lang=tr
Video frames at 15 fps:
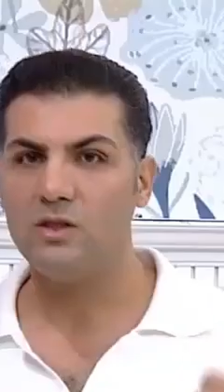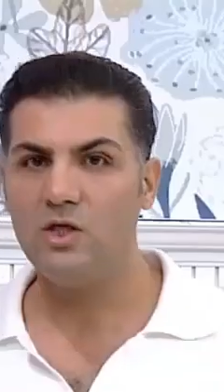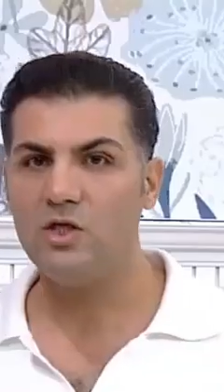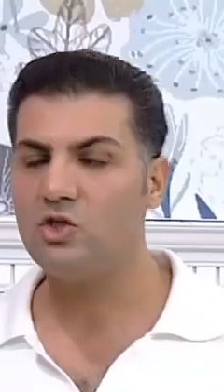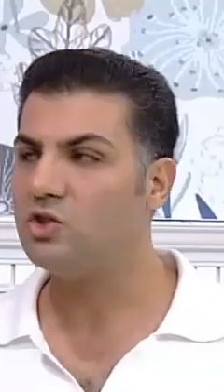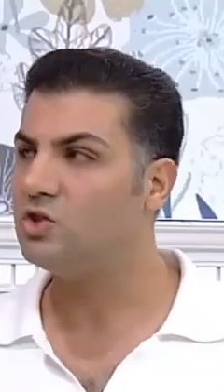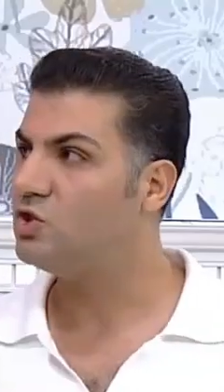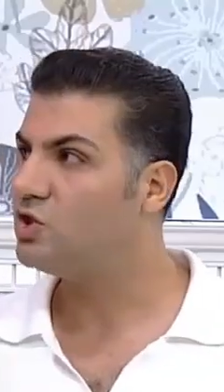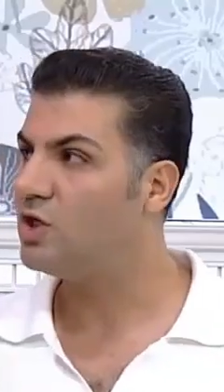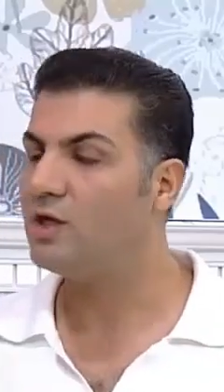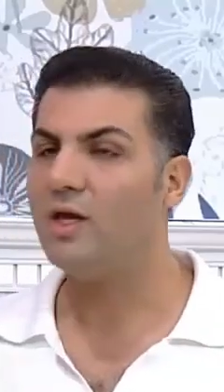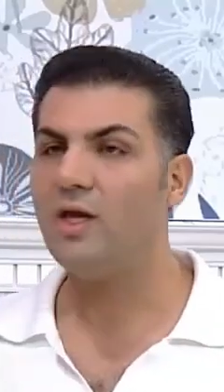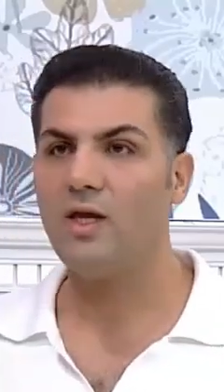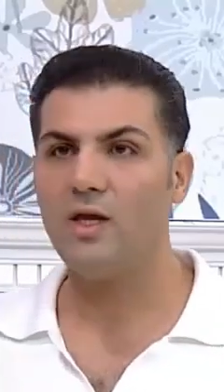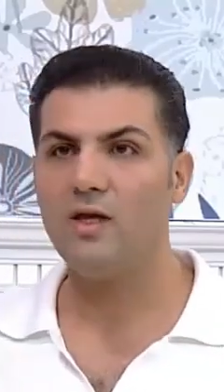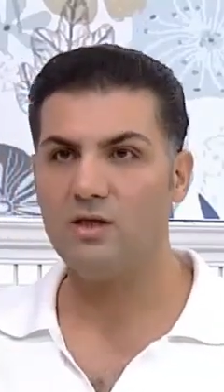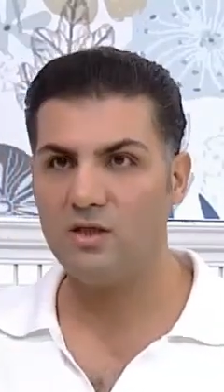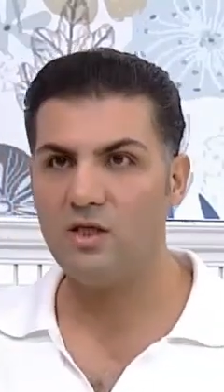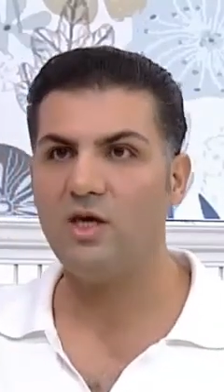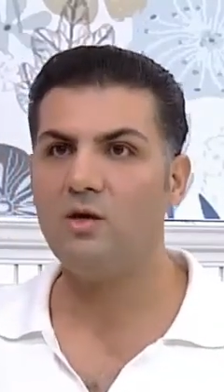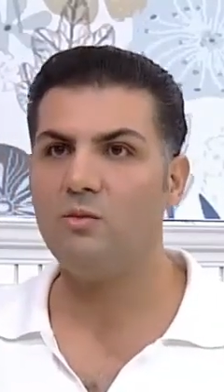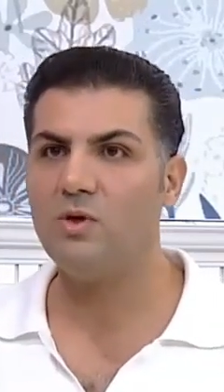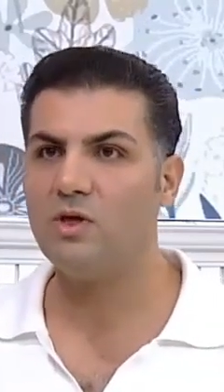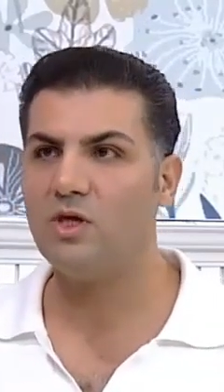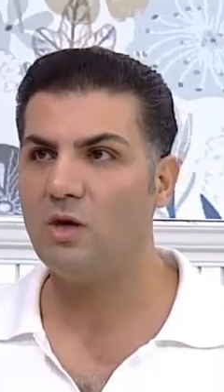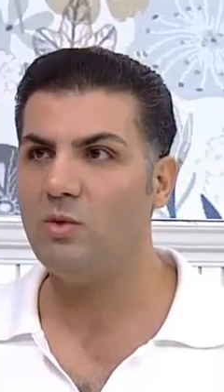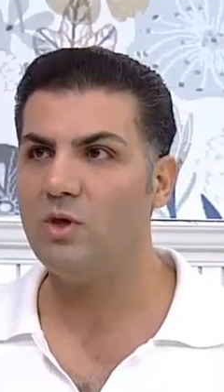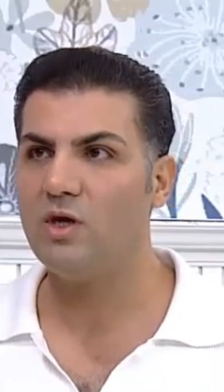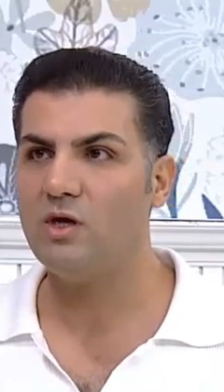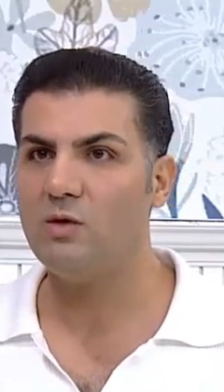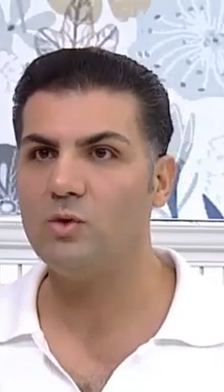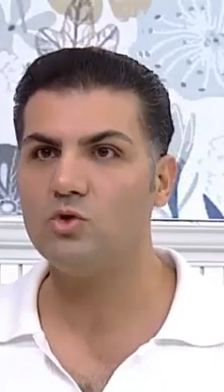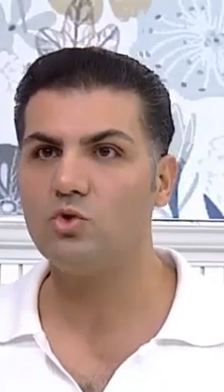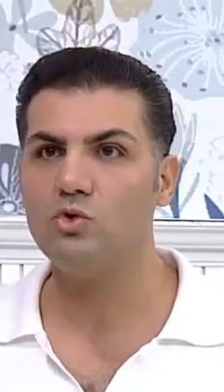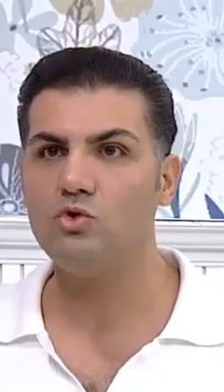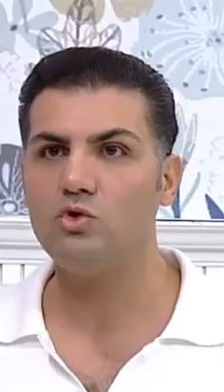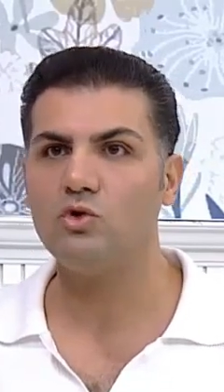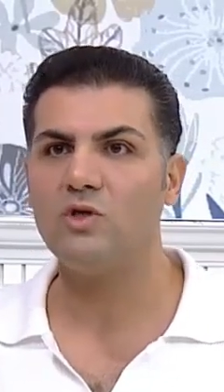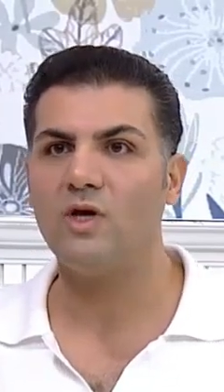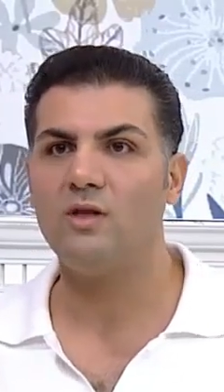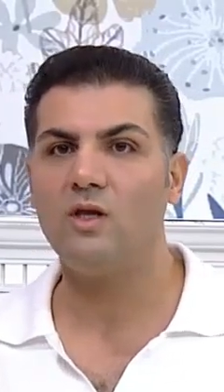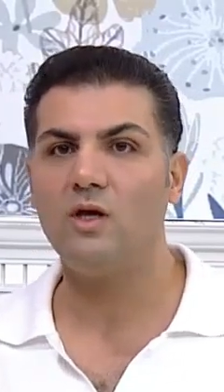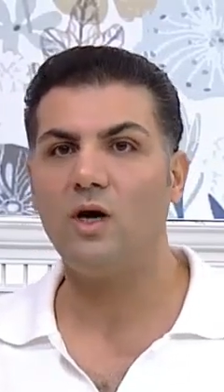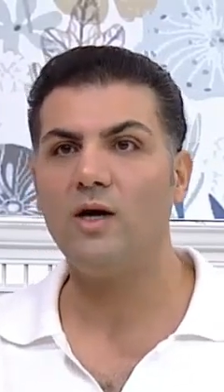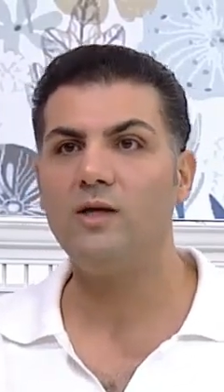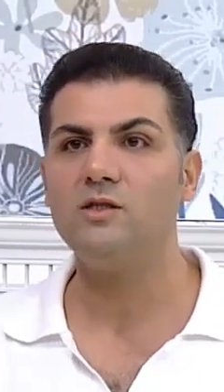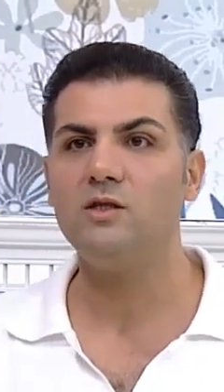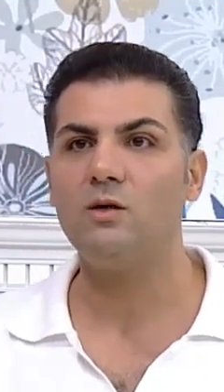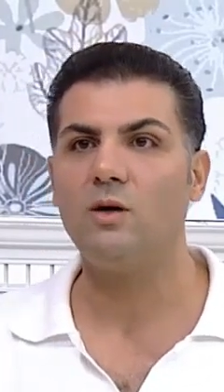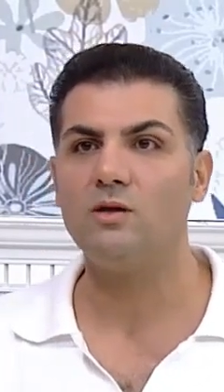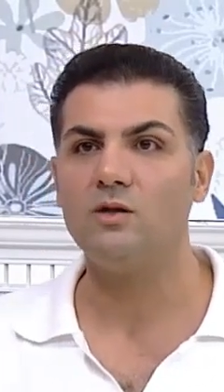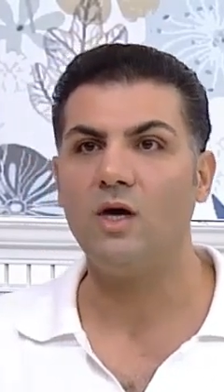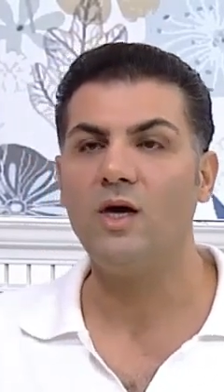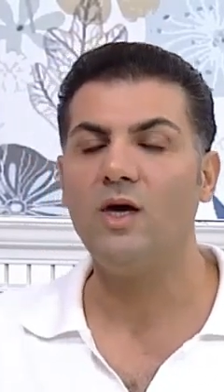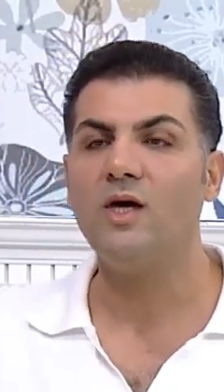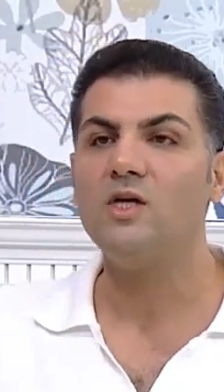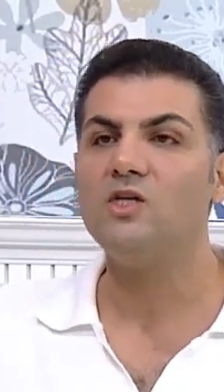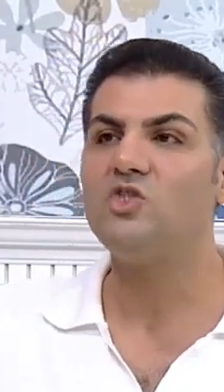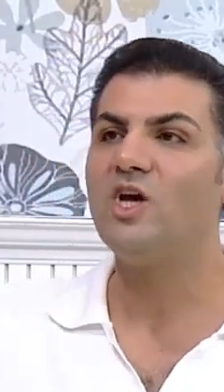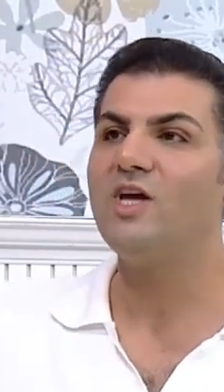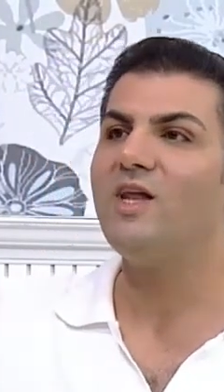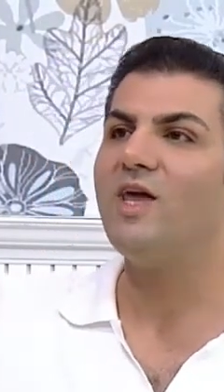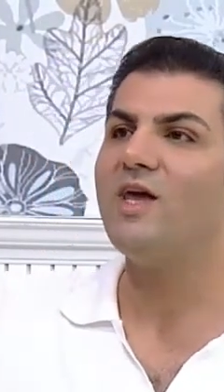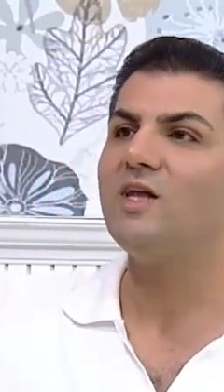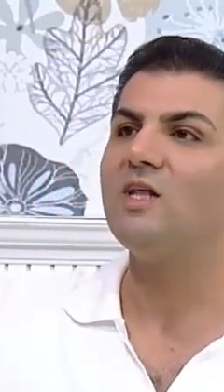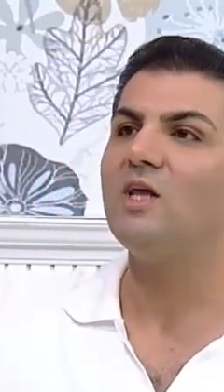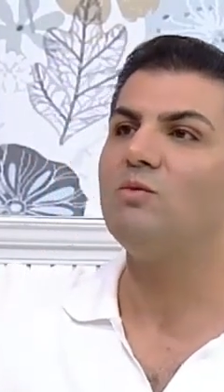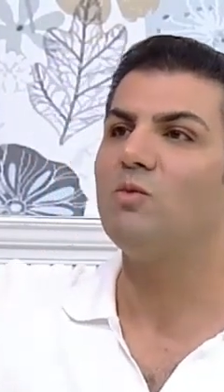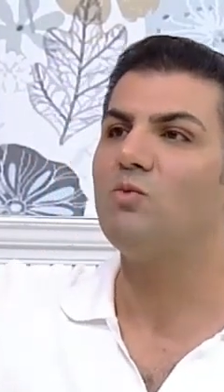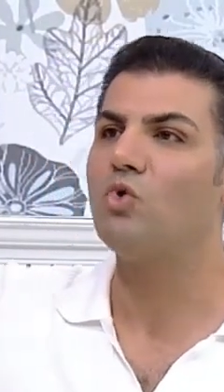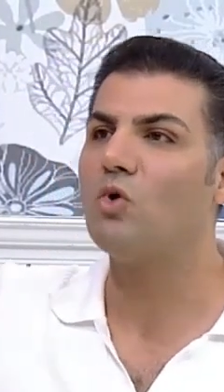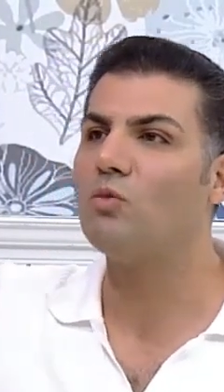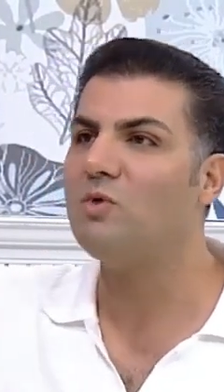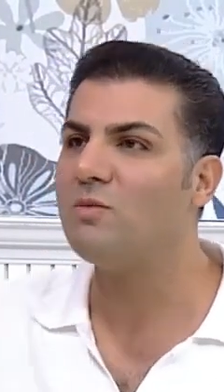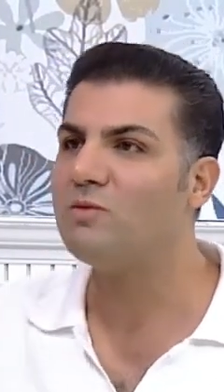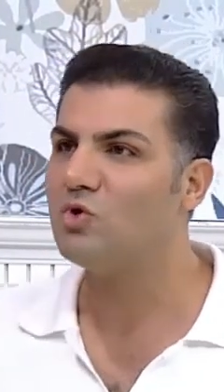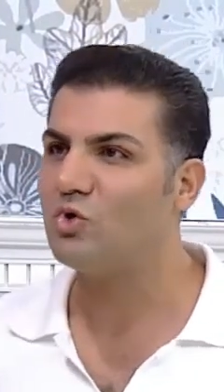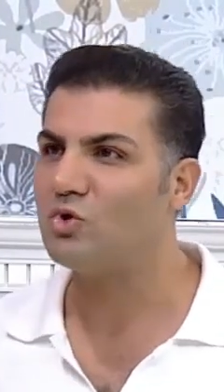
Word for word: diş çene kerime, kemik erimesi oluşurken aynı zamanda çene eklemi problemi de